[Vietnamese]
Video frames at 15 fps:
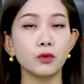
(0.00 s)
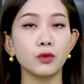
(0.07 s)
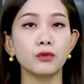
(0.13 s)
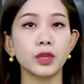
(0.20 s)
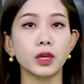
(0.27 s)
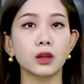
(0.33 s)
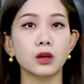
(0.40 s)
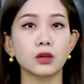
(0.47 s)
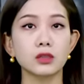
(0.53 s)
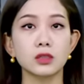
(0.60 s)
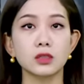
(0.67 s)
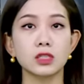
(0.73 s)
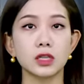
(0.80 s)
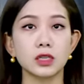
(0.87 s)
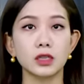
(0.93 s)
vụ việc có
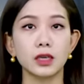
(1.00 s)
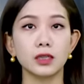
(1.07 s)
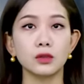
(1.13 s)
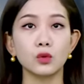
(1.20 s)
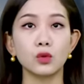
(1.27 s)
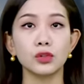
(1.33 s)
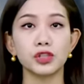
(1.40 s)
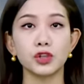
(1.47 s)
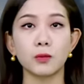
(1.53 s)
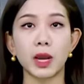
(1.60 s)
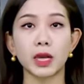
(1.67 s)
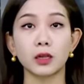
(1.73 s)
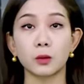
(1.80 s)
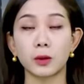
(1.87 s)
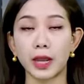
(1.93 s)
sự chứng kiến của nhiều
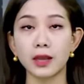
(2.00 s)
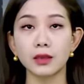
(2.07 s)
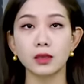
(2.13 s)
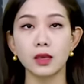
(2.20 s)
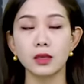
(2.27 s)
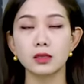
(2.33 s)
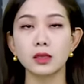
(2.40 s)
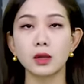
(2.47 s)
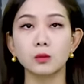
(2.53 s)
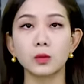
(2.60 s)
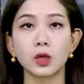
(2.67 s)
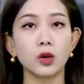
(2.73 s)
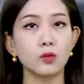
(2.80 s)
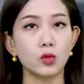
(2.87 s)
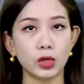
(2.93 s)
bạn học khác, song
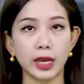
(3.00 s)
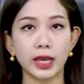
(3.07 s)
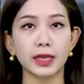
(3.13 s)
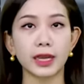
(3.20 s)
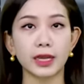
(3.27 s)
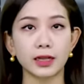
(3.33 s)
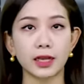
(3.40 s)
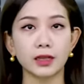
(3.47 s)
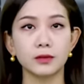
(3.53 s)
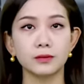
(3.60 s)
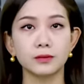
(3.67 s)
không một ai can ngăn.